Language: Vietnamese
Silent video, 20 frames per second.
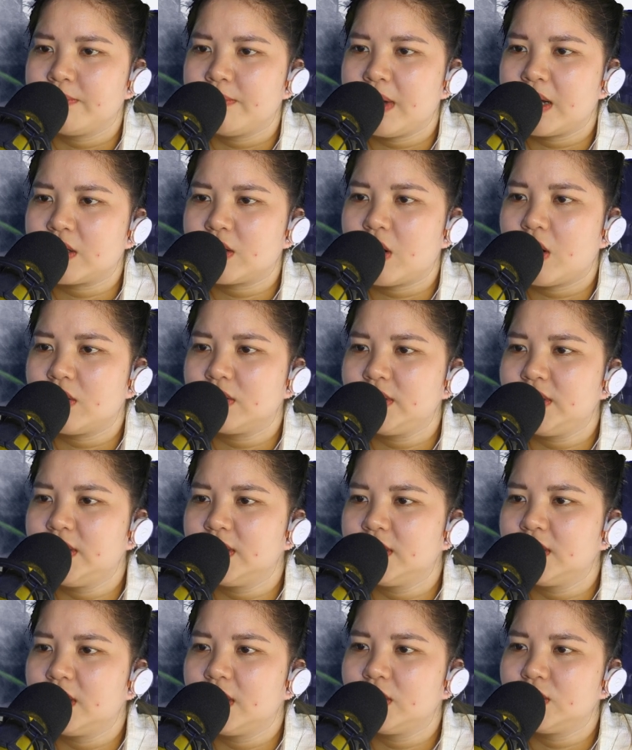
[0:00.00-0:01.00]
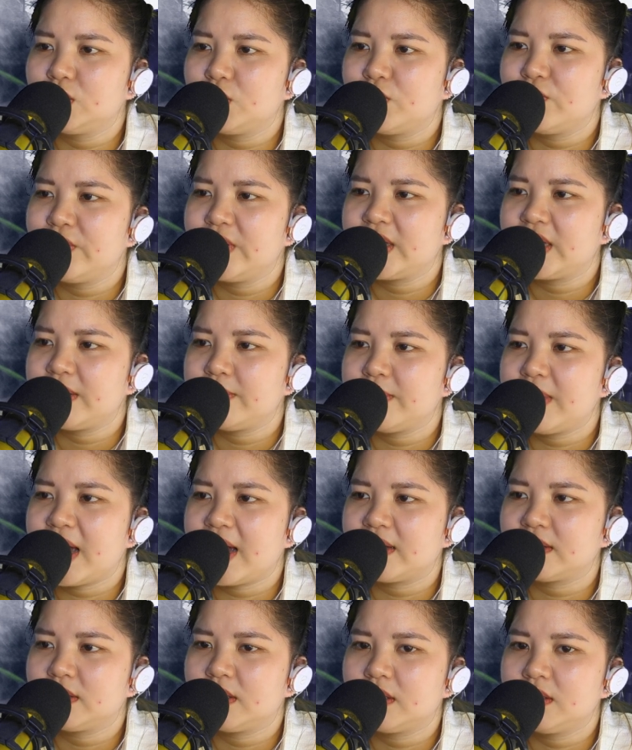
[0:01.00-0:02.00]
Mà còn Dương Ngư tu vi kim
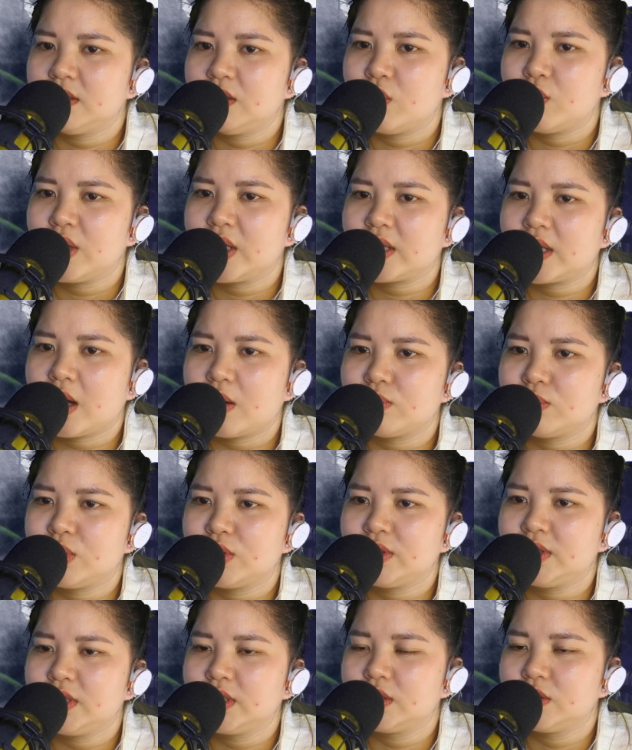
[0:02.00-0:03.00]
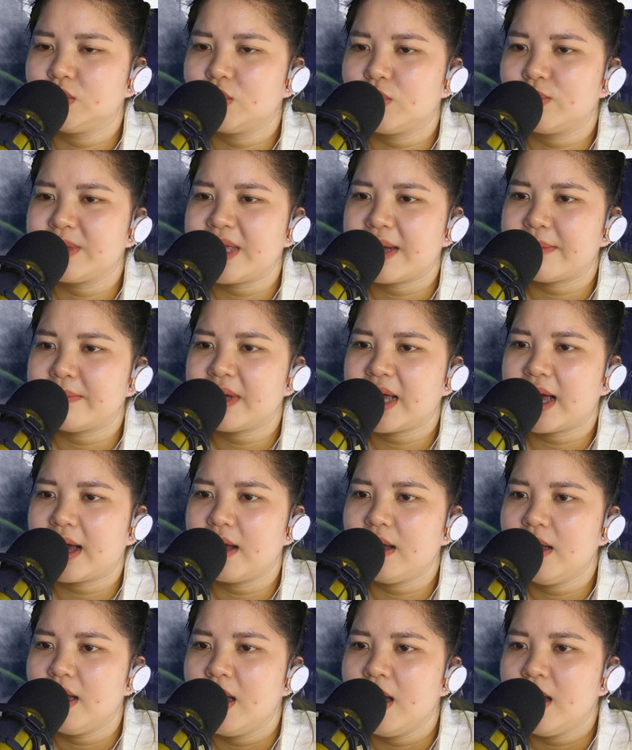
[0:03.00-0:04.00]
đan tới Thất Huyết Đồng, đội trưởng cũng dám
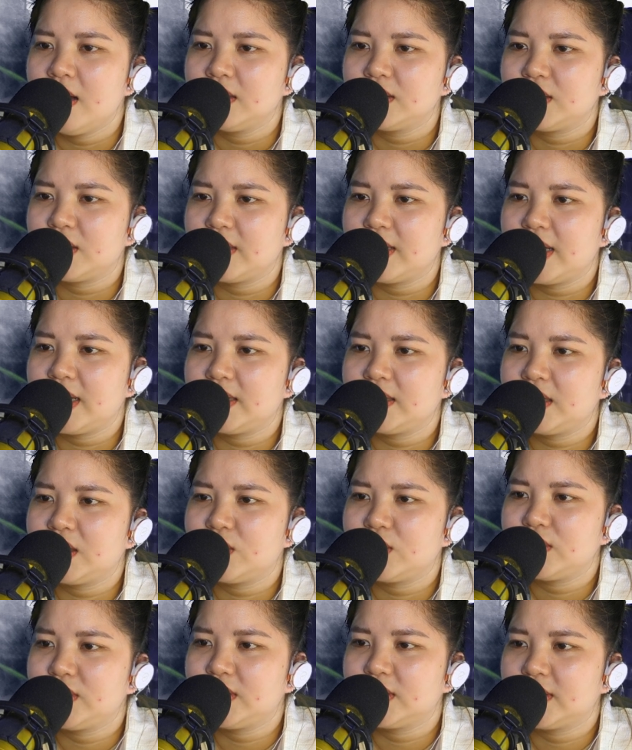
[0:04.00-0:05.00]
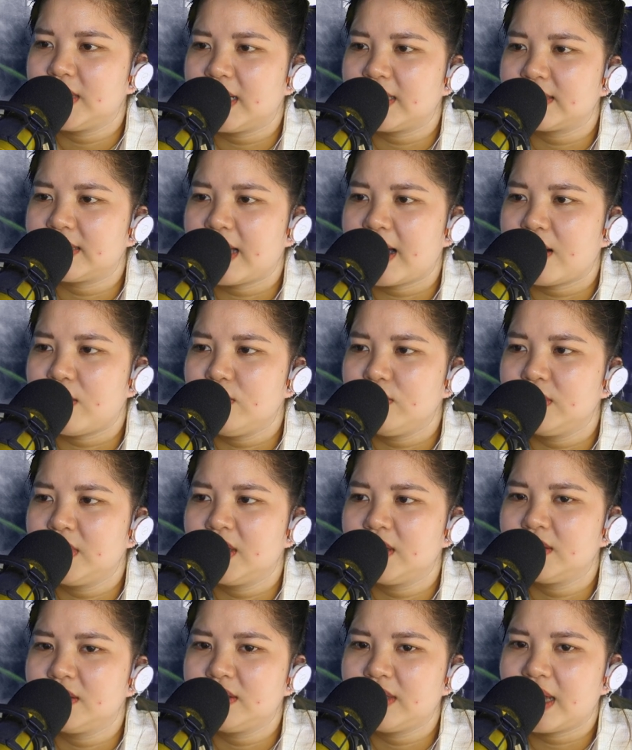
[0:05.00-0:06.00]
cắn. Cho nên khi đội trưởng ăn táo
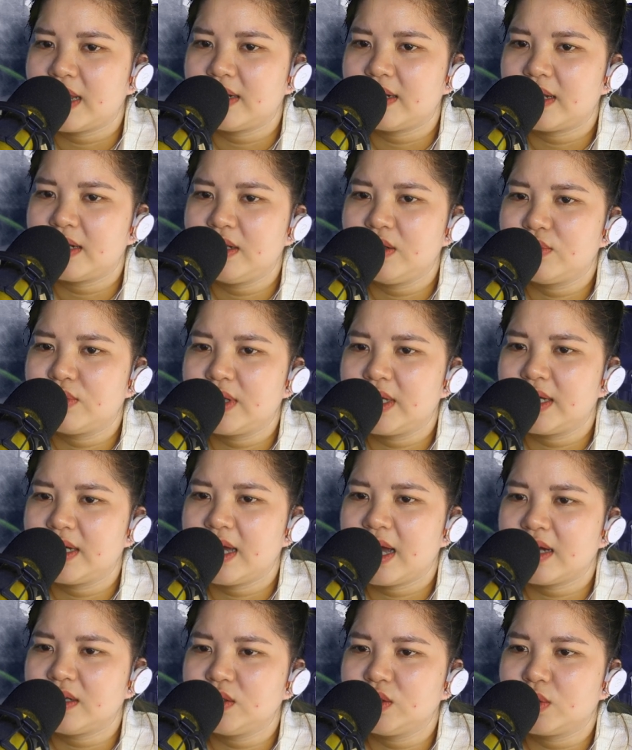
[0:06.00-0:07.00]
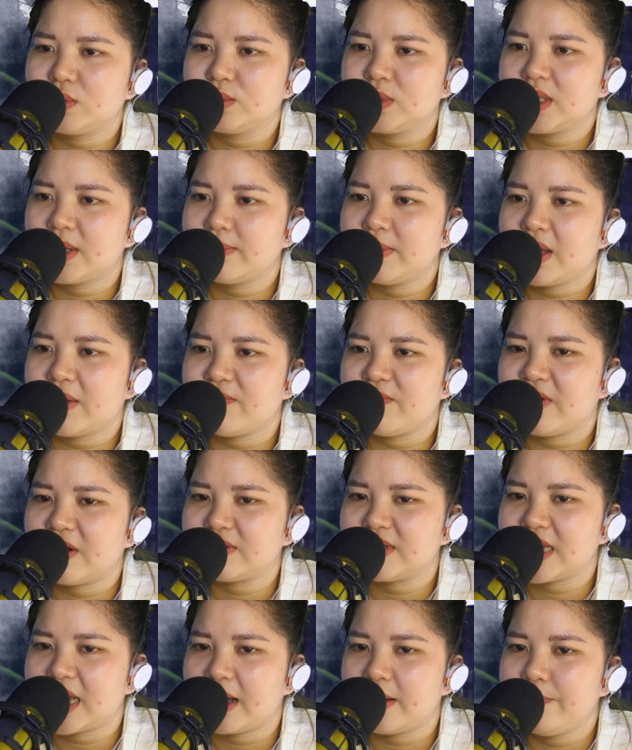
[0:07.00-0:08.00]
thì Hứa Thanh đã điều khiển hắc trùng xâm nhập
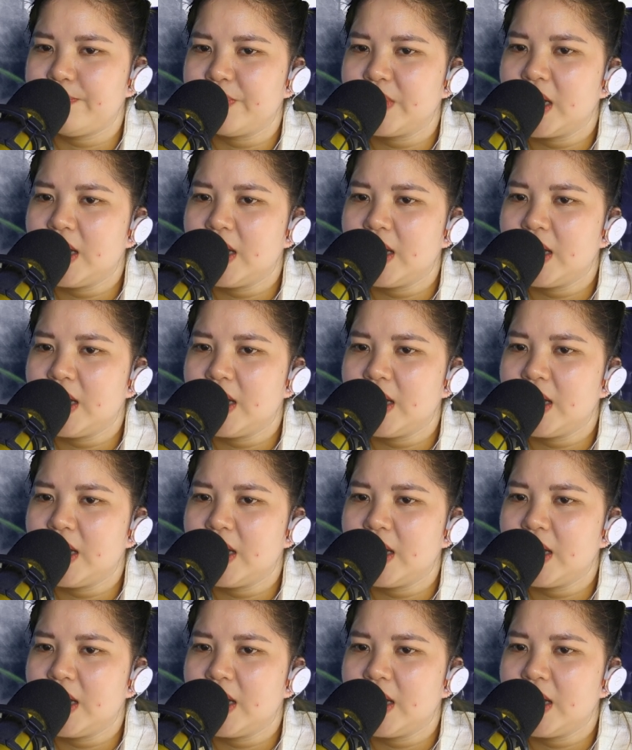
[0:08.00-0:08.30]
vào sẵn.